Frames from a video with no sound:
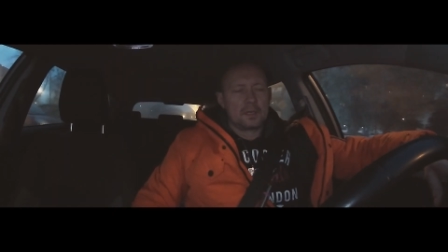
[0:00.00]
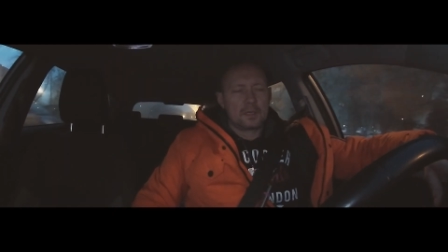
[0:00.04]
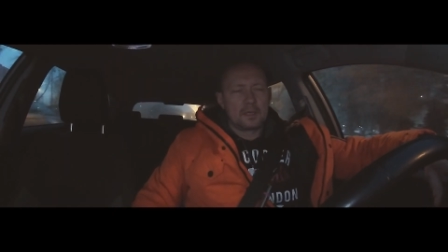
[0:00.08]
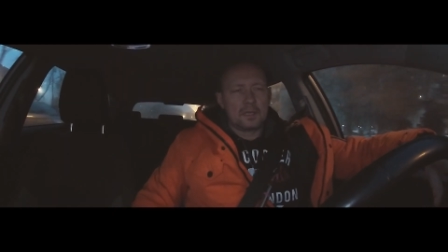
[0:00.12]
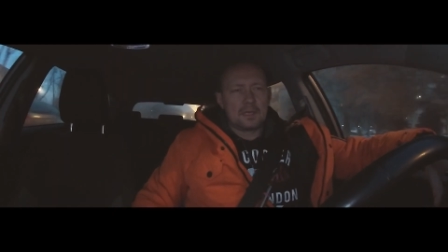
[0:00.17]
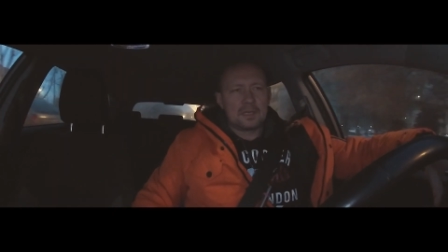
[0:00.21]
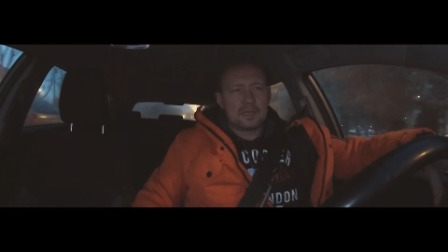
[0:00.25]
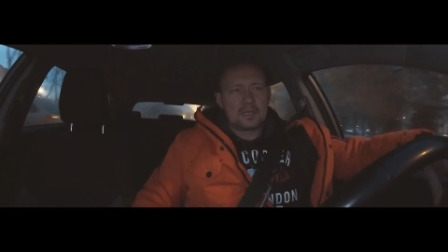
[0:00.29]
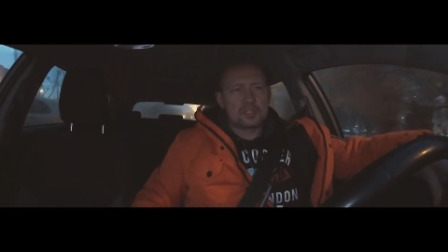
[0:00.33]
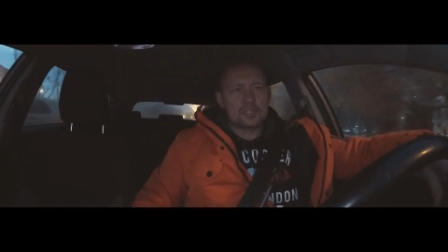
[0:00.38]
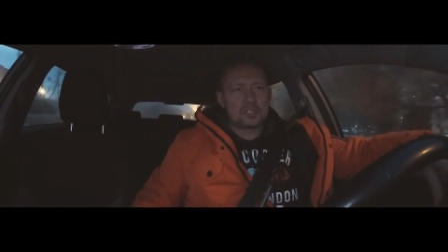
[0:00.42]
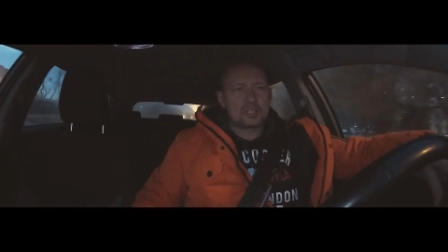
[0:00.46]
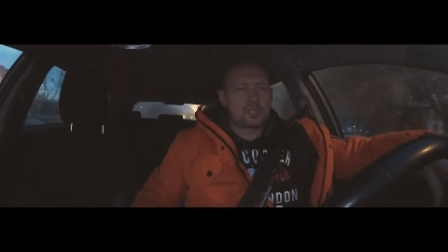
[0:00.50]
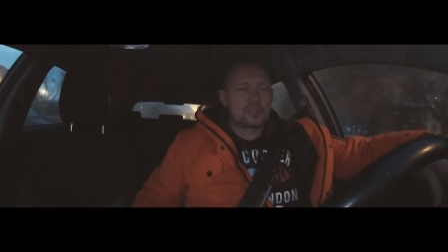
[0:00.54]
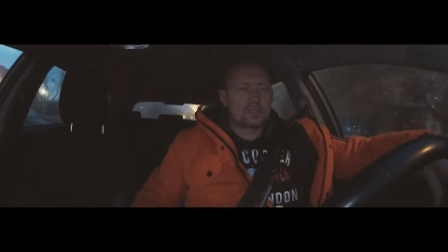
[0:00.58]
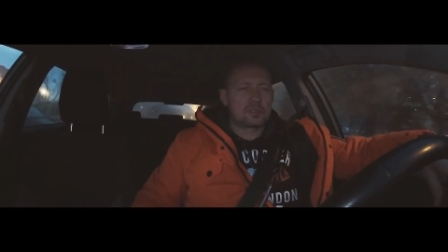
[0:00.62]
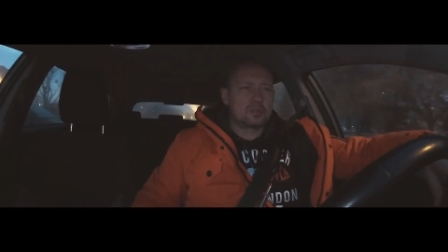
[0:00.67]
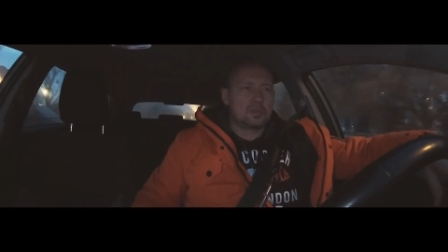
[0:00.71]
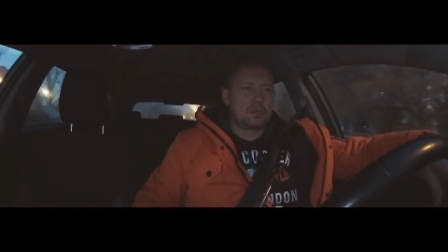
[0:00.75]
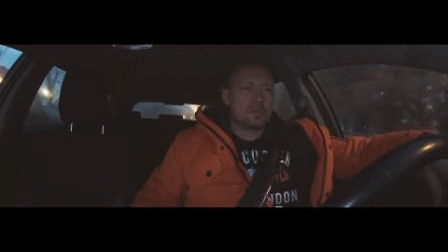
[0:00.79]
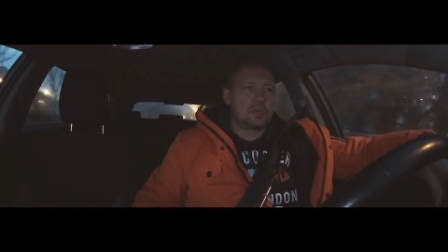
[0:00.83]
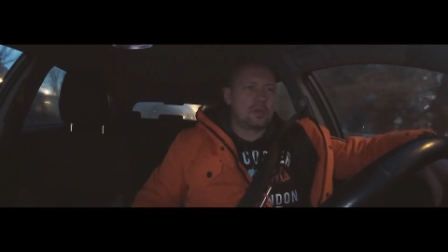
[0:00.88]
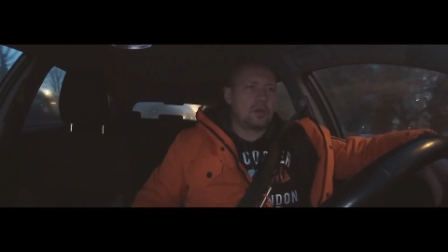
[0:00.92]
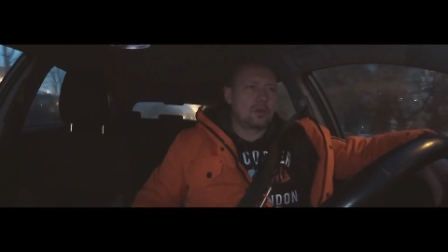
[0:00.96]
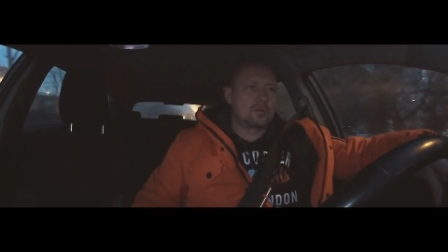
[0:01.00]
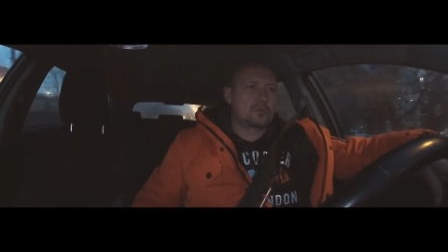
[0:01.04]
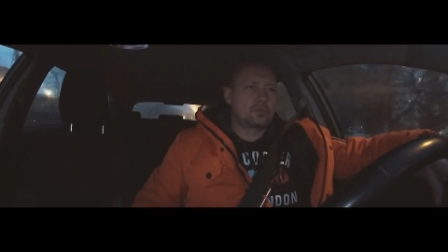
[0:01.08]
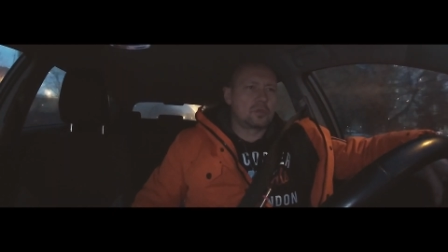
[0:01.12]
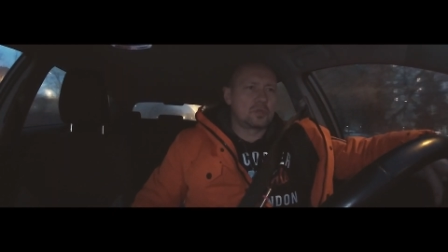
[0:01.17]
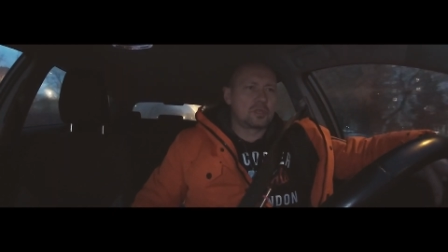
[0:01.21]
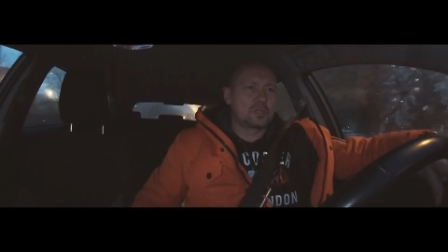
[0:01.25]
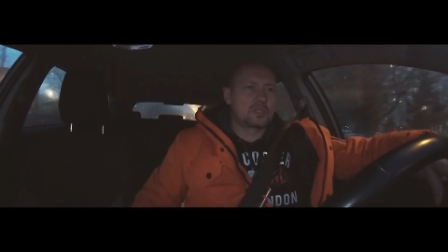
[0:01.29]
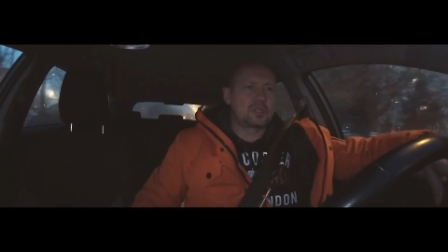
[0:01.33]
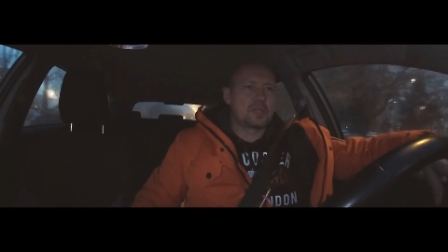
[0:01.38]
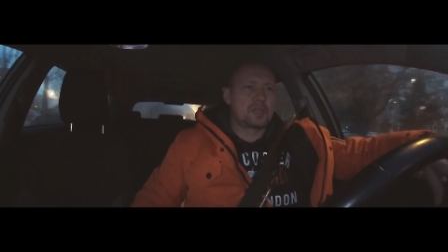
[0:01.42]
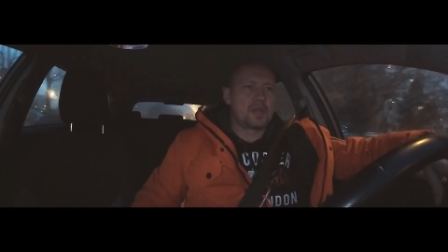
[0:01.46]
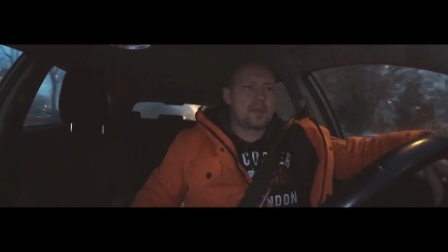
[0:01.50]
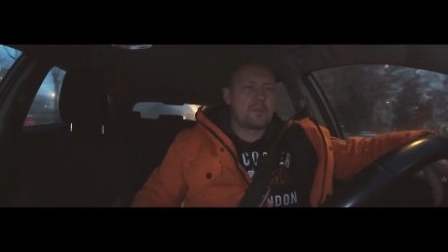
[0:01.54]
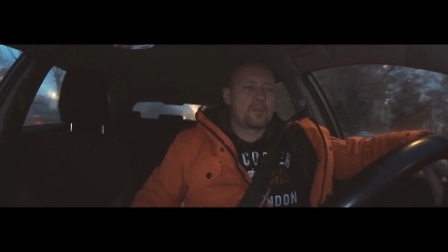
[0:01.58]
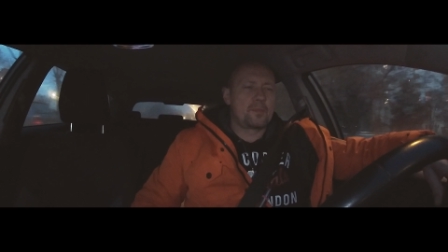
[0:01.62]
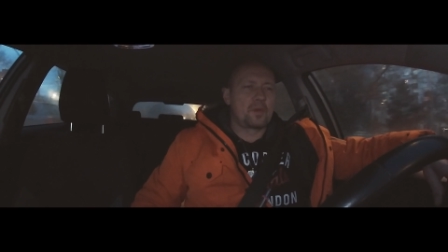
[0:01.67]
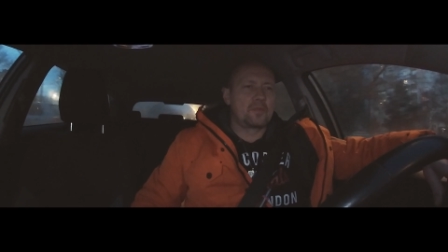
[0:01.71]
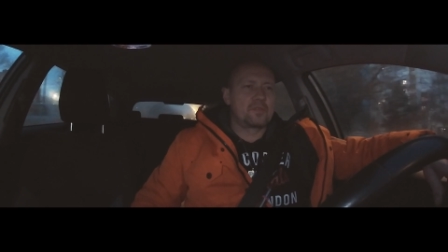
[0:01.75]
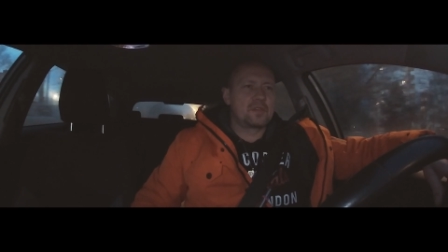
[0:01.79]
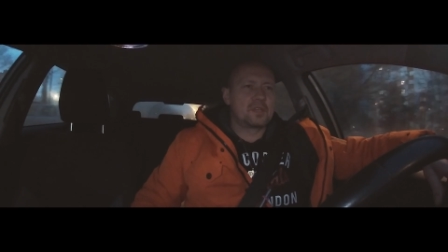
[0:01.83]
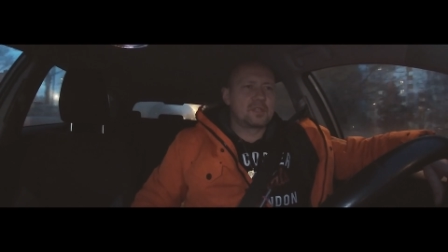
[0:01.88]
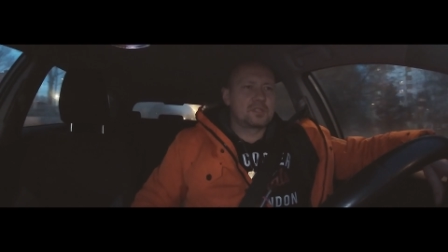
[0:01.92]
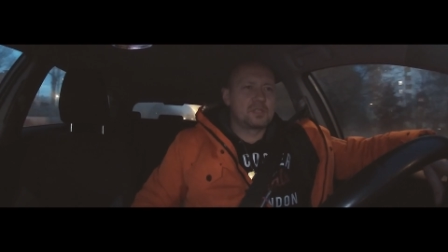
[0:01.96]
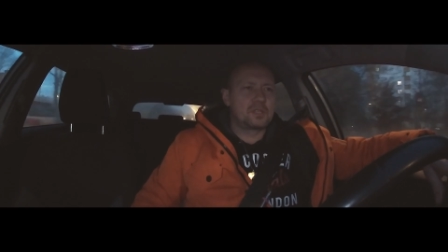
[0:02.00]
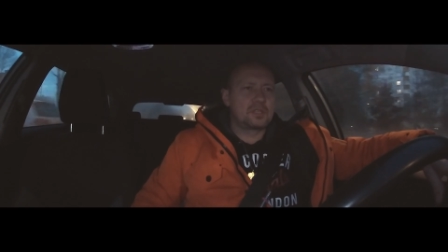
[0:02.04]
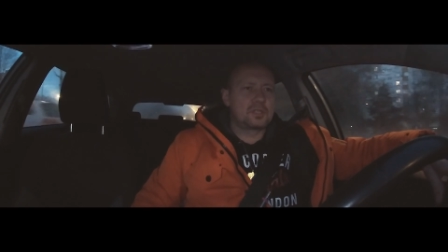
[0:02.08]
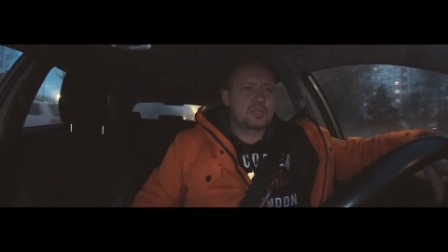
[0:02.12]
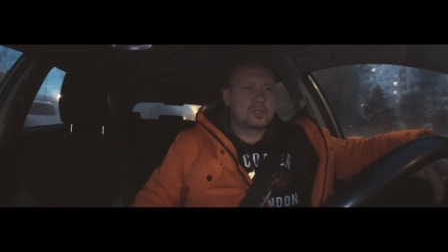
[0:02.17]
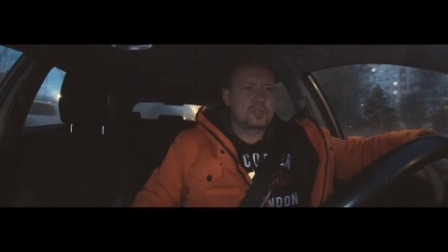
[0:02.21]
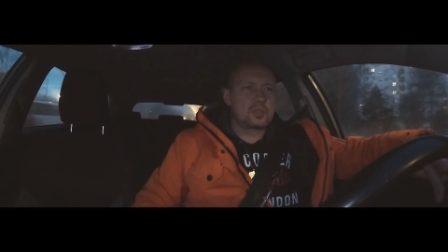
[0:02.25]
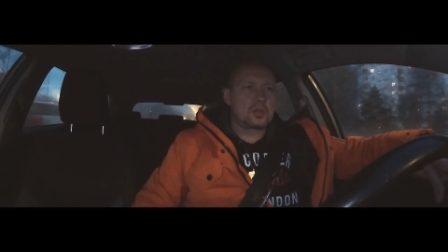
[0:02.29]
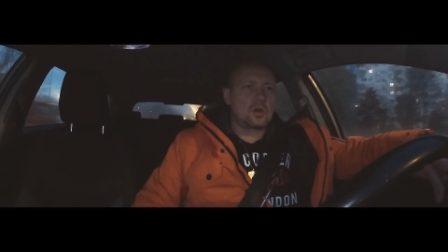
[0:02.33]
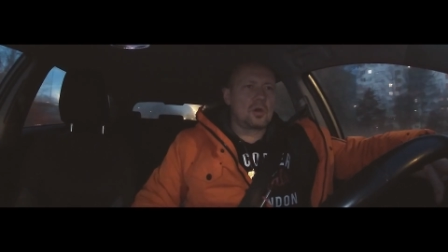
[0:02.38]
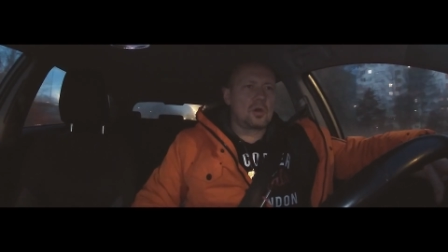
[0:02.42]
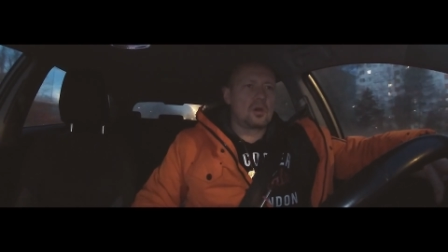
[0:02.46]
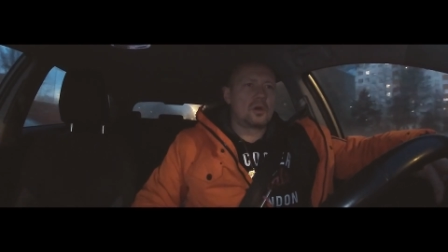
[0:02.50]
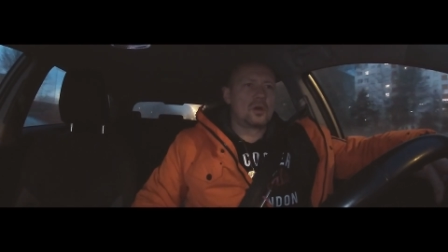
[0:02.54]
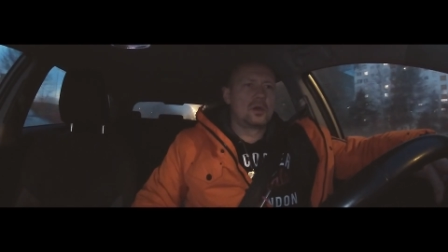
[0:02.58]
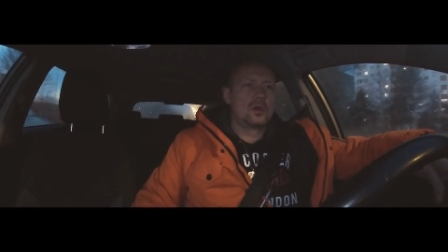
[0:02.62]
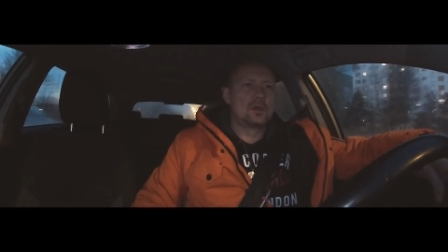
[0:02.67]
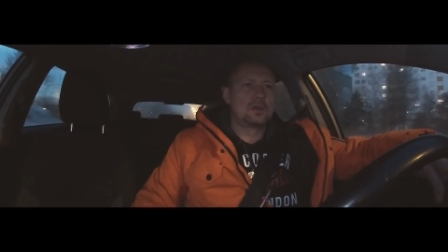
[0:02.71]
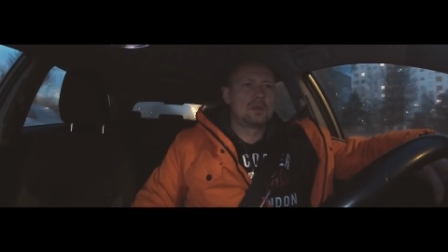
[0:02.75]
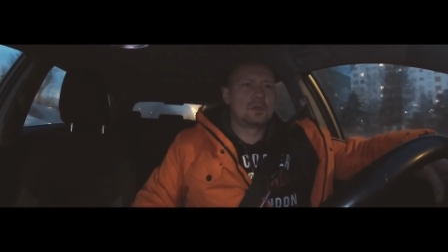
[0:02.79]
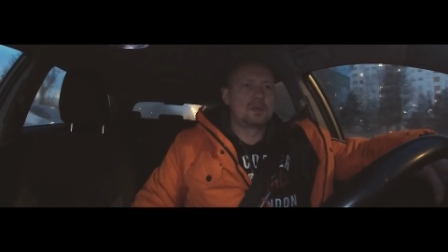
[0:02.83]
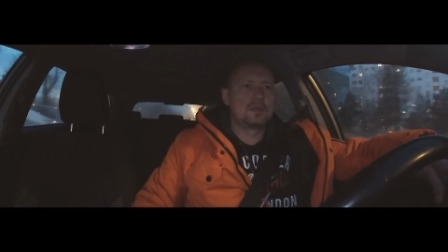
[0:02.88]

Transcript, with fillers: Kilka rzeczy, e, o których chciałem powiedzieć, to